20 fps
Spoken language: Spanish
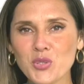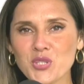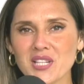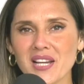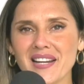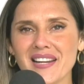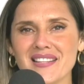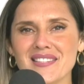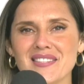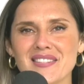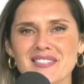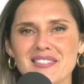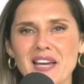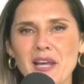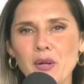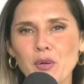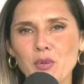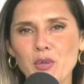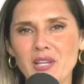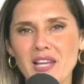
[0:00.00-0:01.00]
Muchas gracias
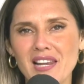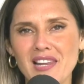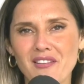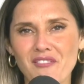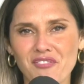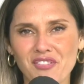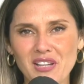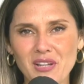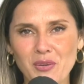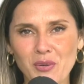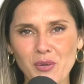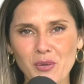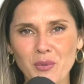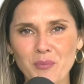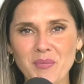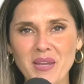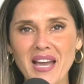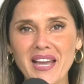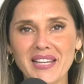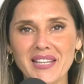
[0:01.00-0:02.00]
a Royal Enfield
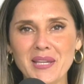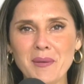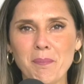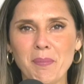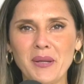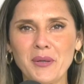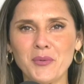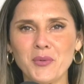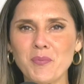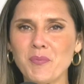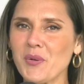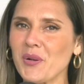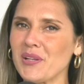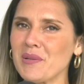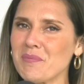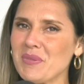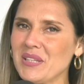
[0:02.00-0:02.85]
Colombia y Perú por la